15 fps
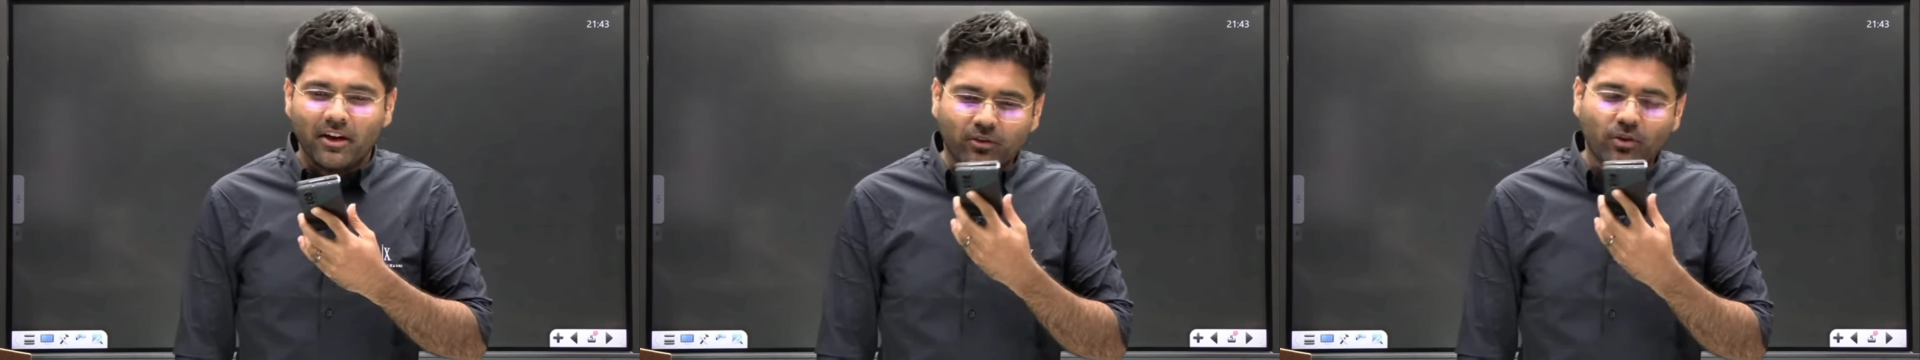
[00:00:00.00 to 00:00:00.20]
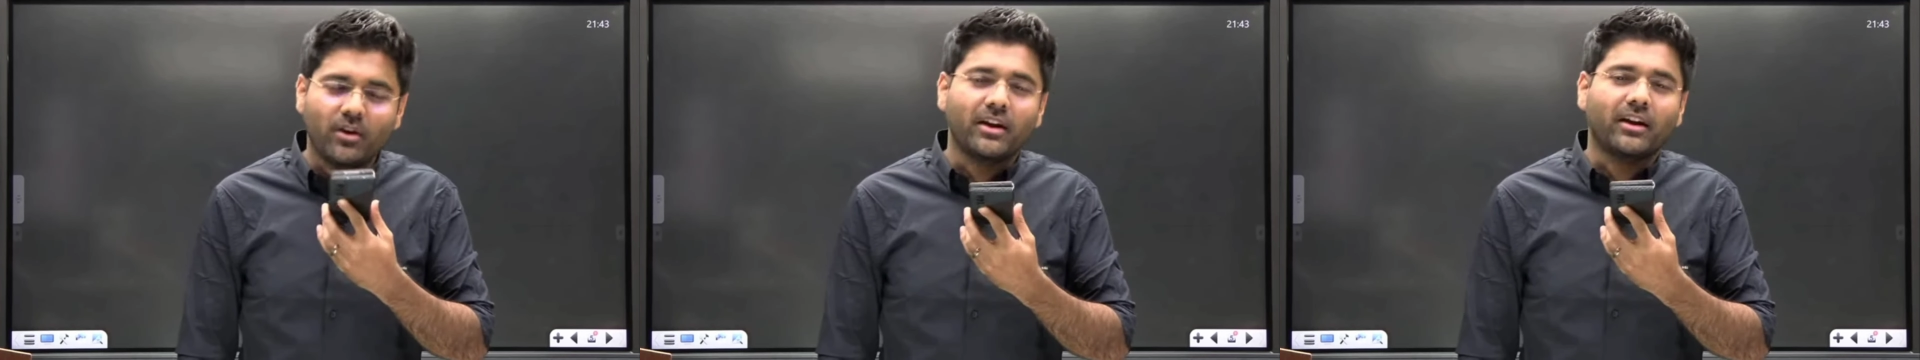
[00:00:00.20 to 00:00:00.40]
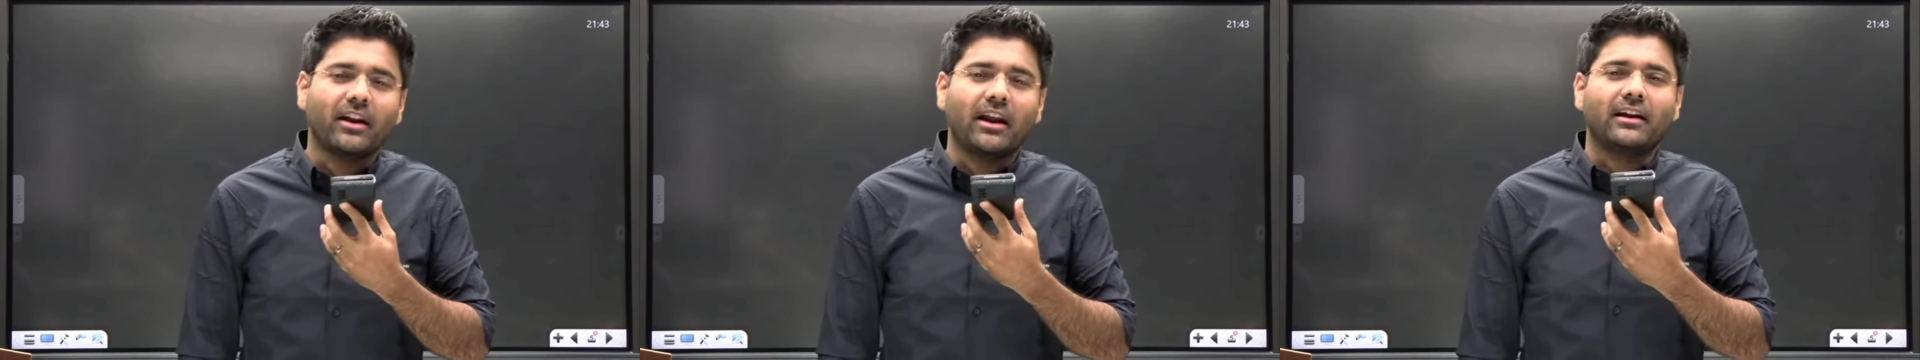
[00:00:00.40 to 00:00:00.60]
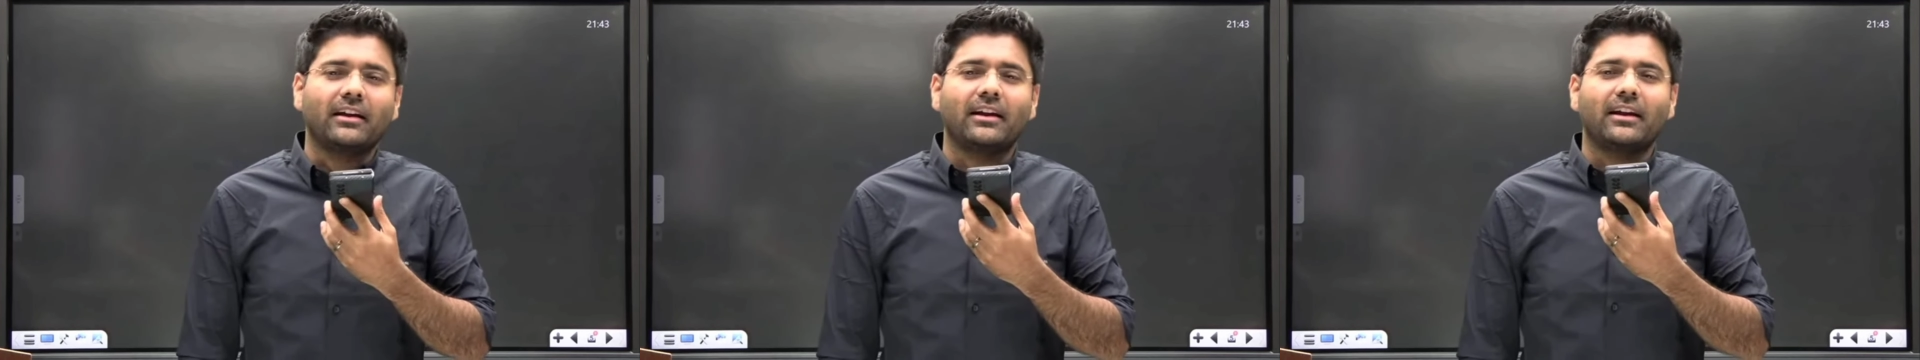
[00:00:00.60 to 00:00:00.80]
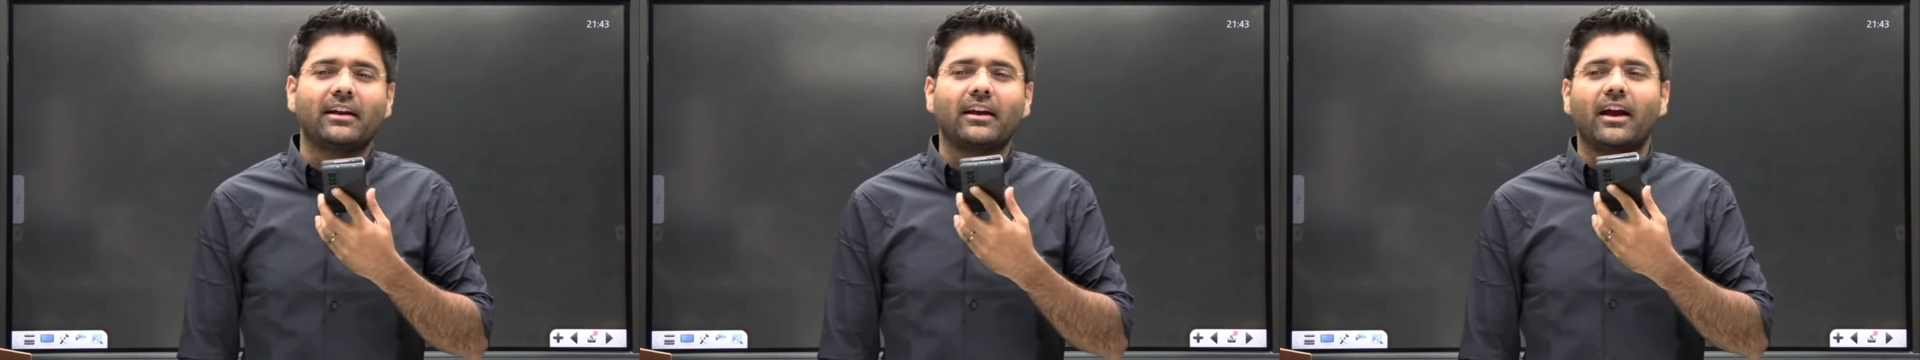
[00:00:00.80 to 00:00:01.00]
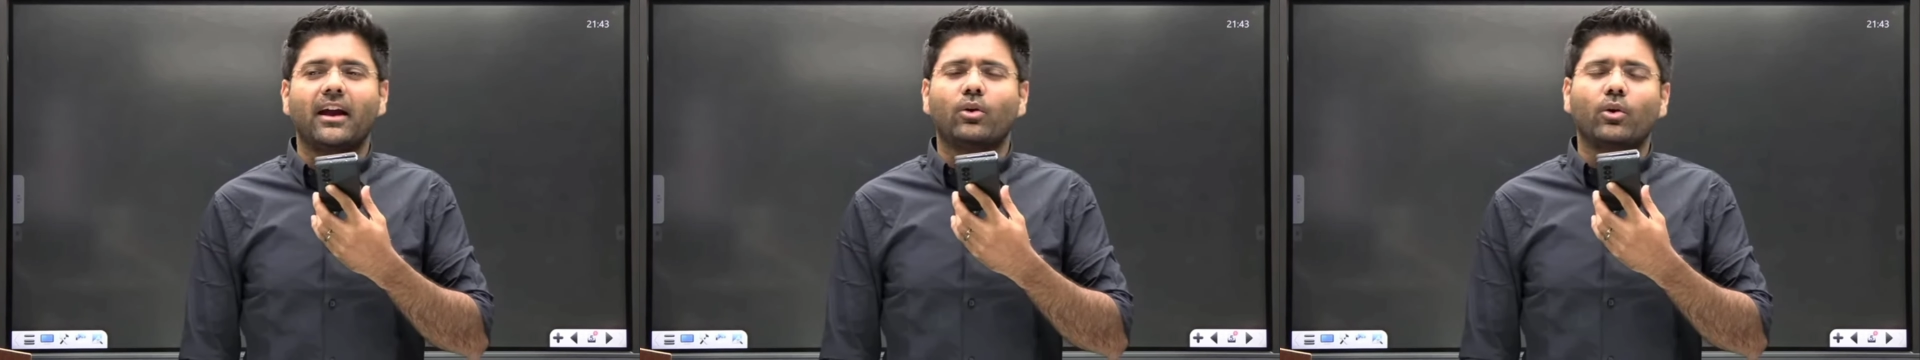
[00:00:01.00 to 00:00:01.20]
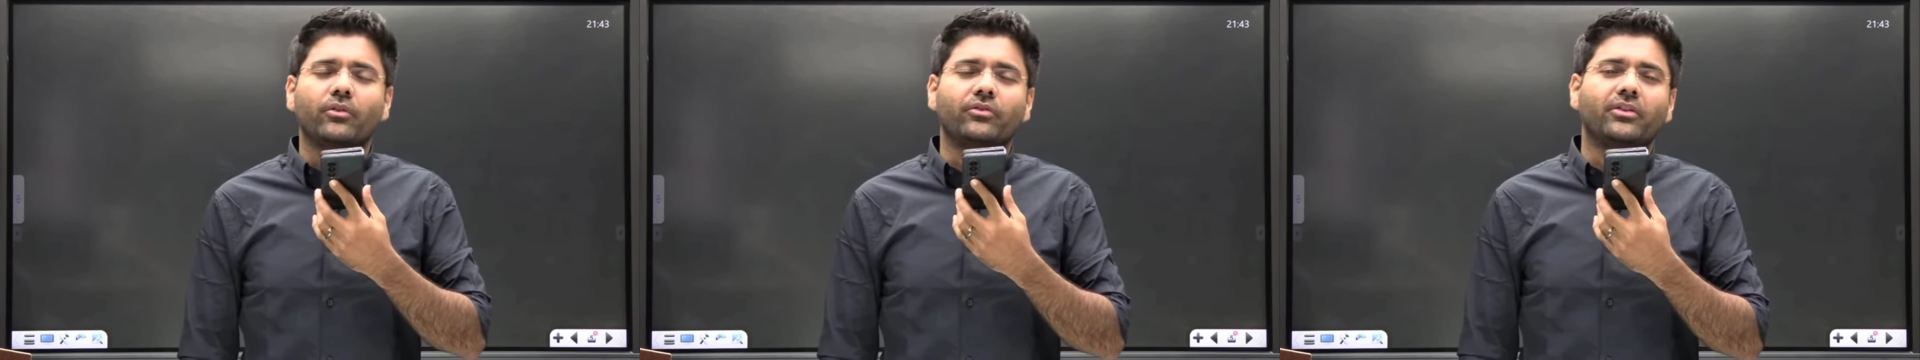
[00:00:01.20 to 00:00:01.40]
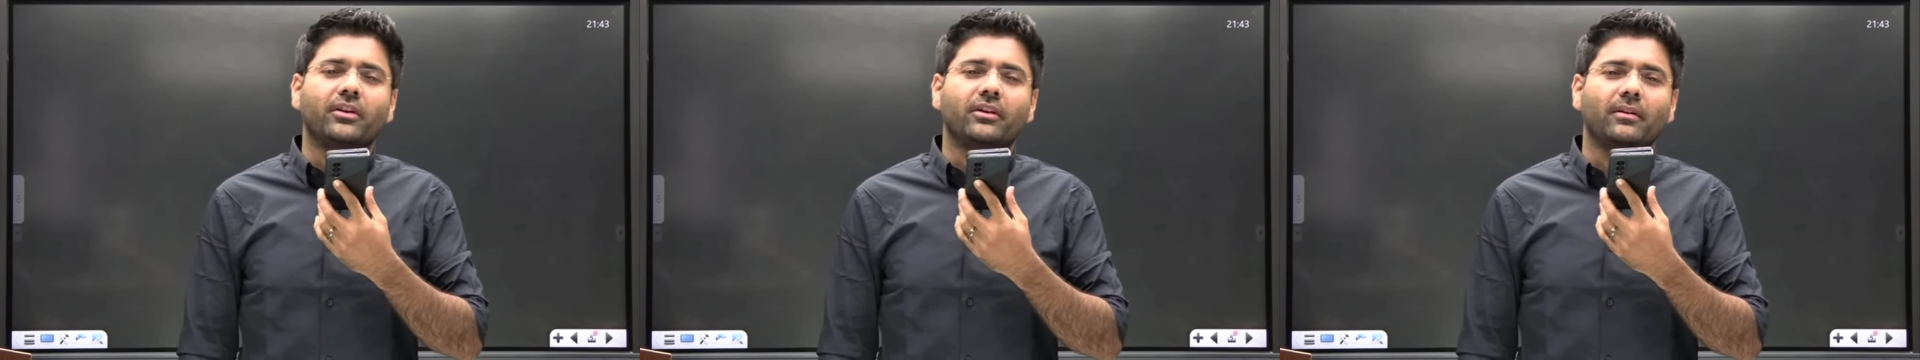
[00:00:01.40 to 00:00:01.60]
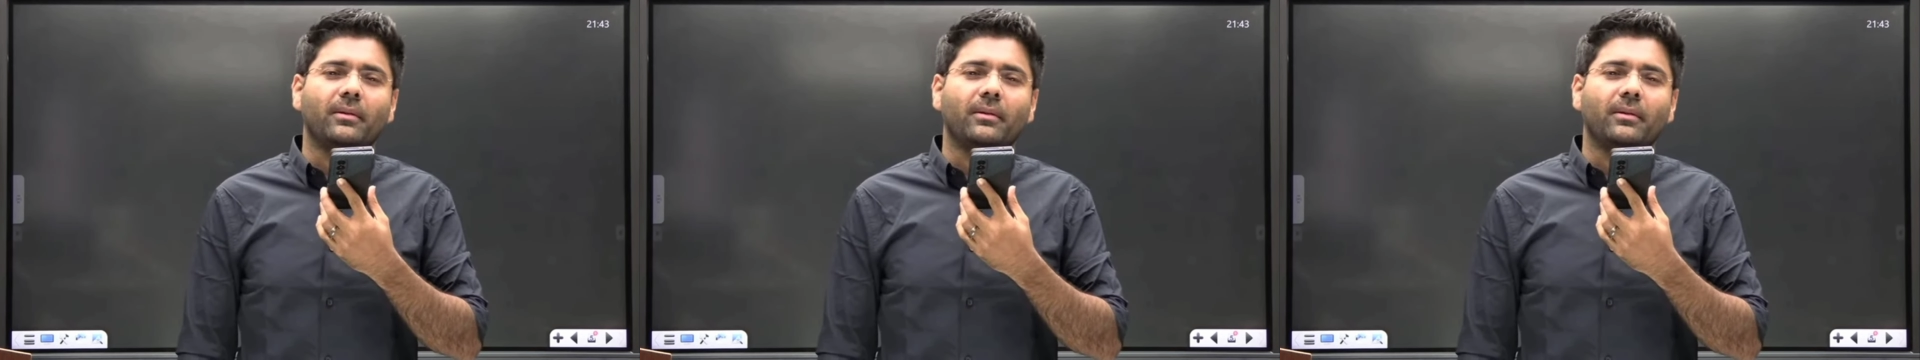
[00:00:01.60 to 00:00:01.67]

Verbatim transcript: 101 रैंक हाँ हाँ लेके आया कौन मतलब